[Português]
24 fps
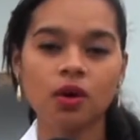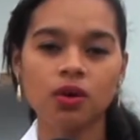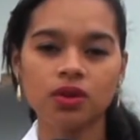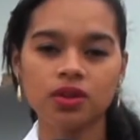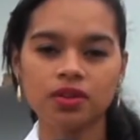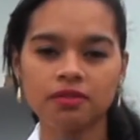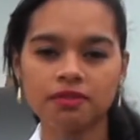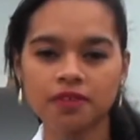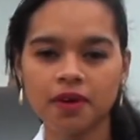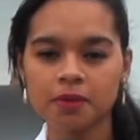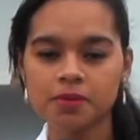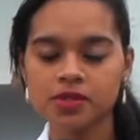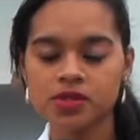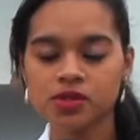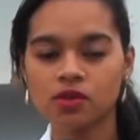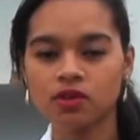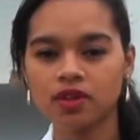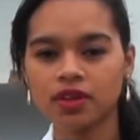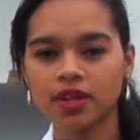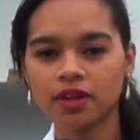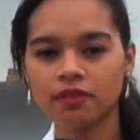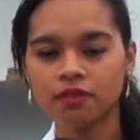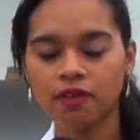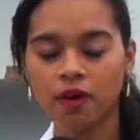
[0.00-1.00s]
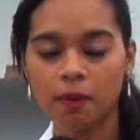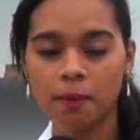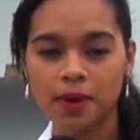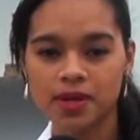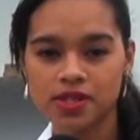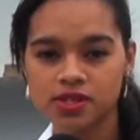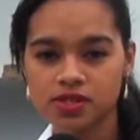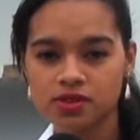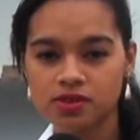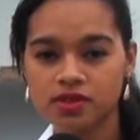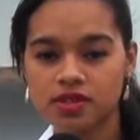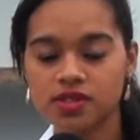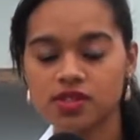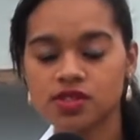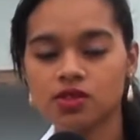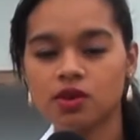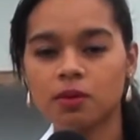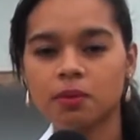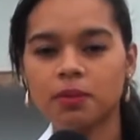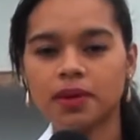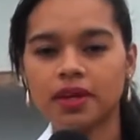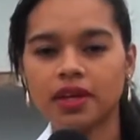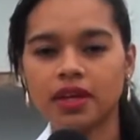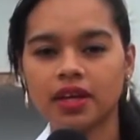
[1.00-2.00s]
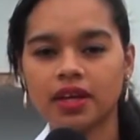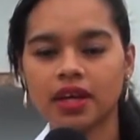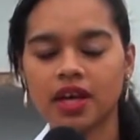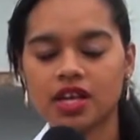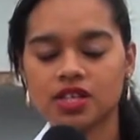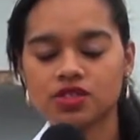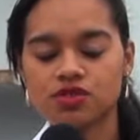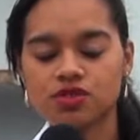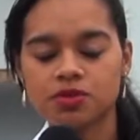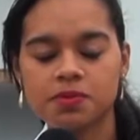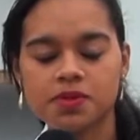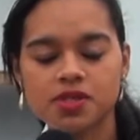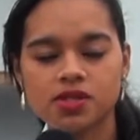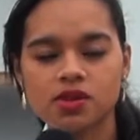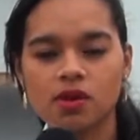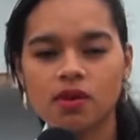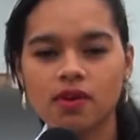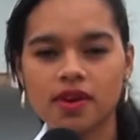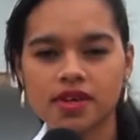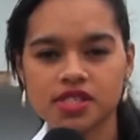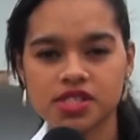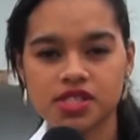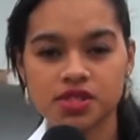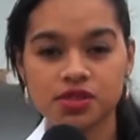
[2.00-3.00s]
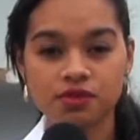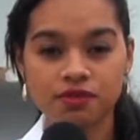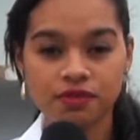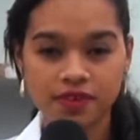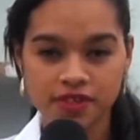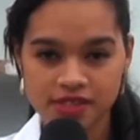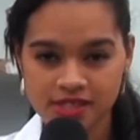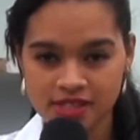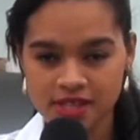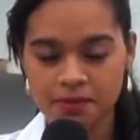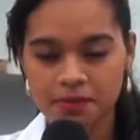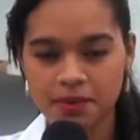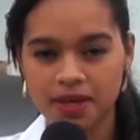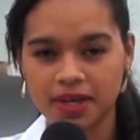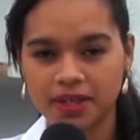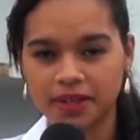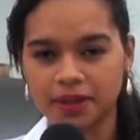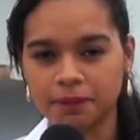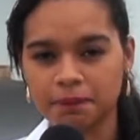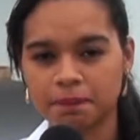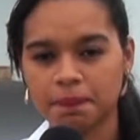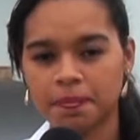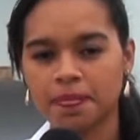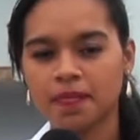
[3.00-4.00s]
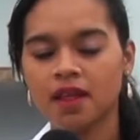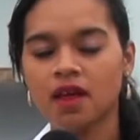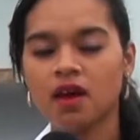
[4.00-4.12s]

onde viemos colher informações sobre as últimas ocorrências do fim de semana,